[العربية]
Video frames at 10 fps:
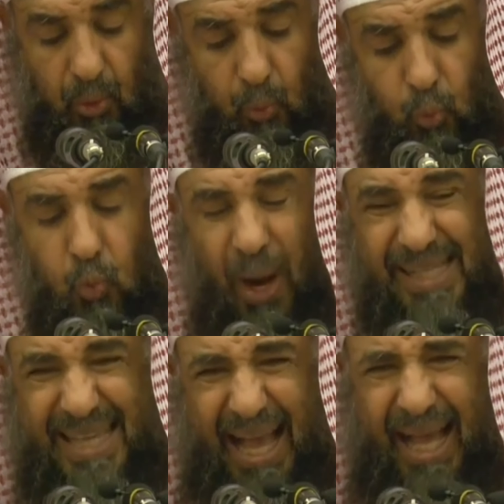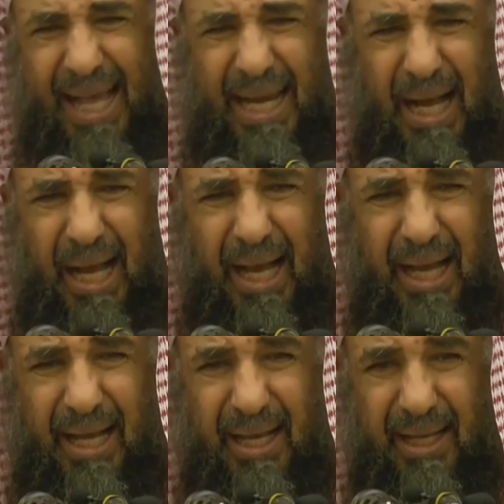وجعل
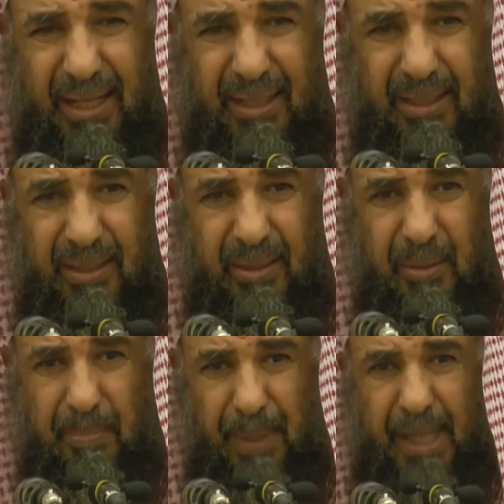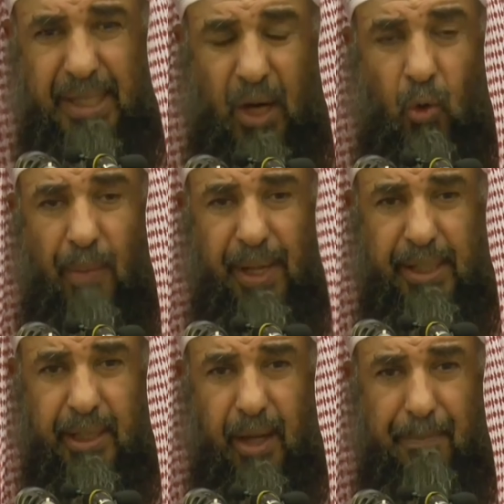بينه
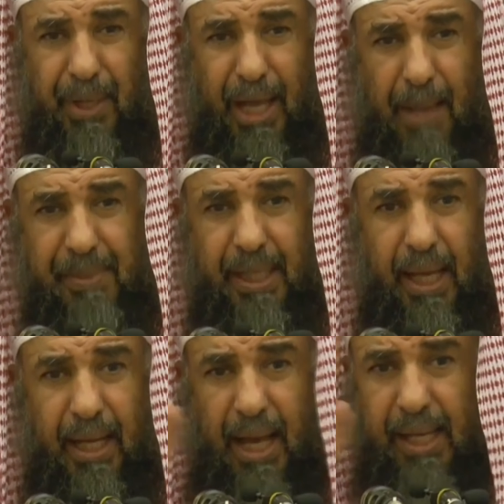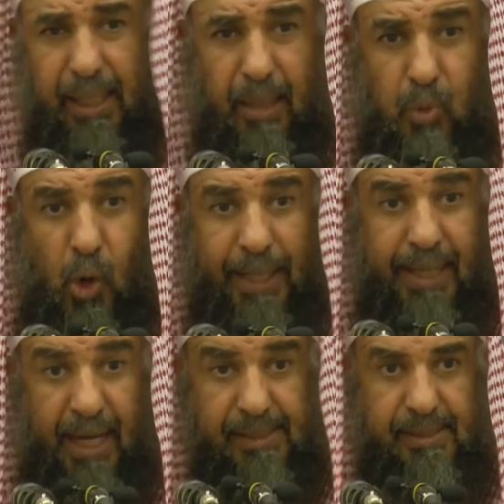وبين ربه خبيئة لا يعلمها
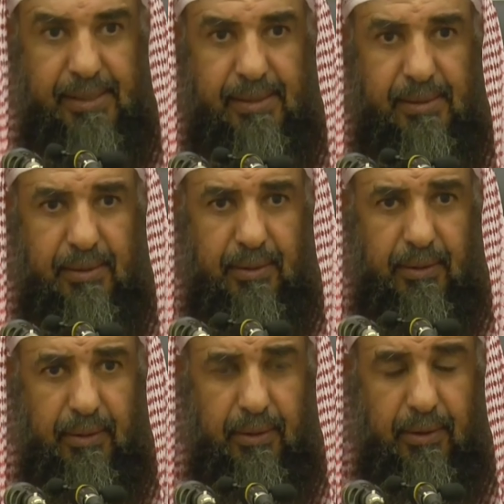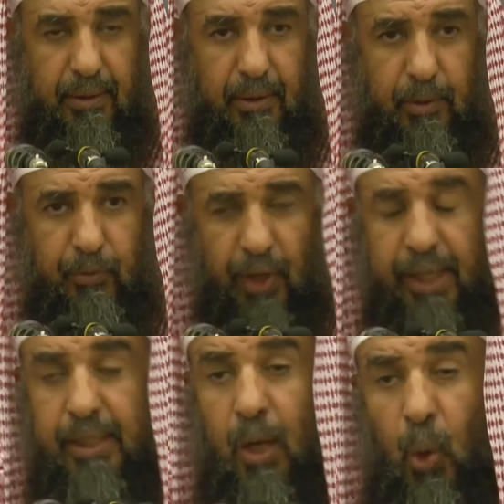الناس
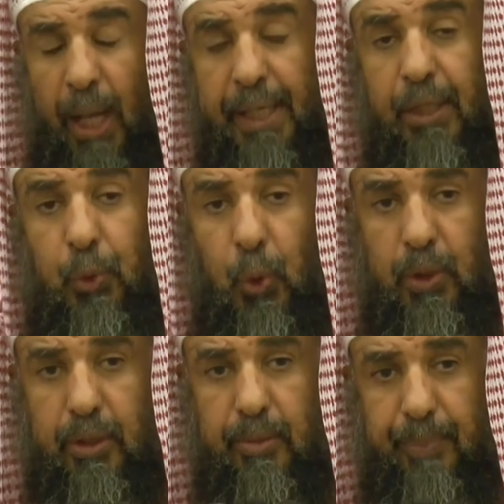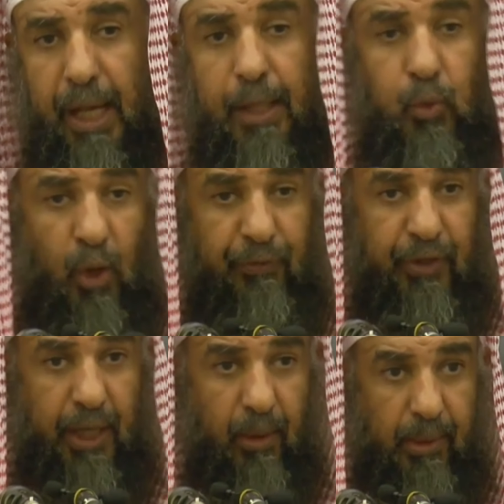فإنه حري بأن
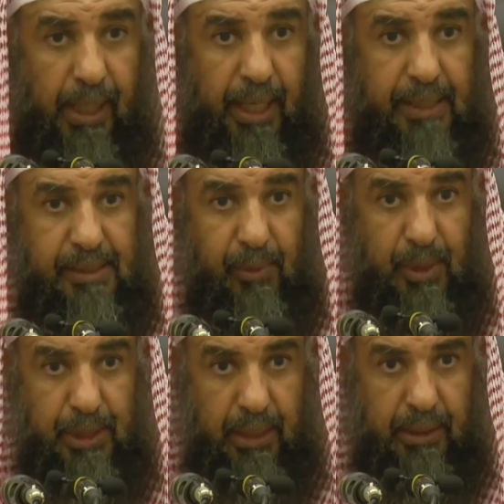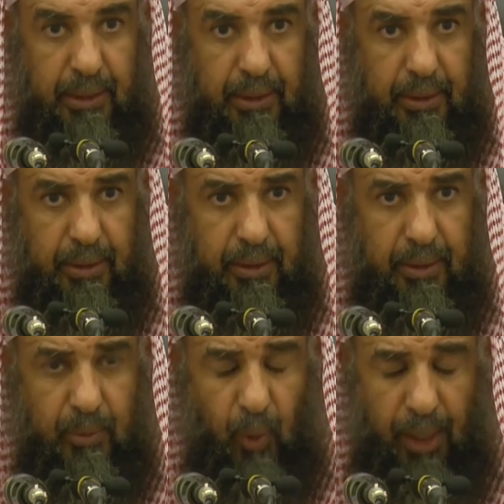يوفقه الله عز وجل
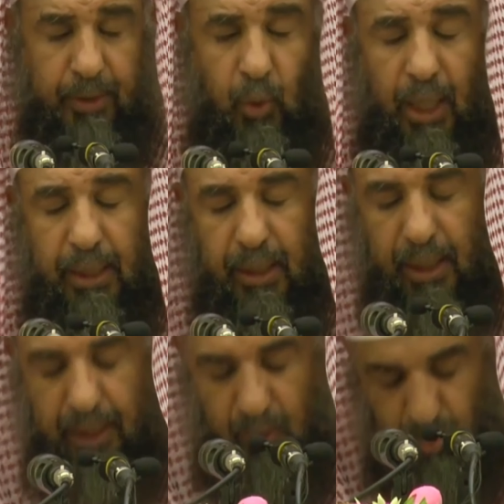وأن يحقق له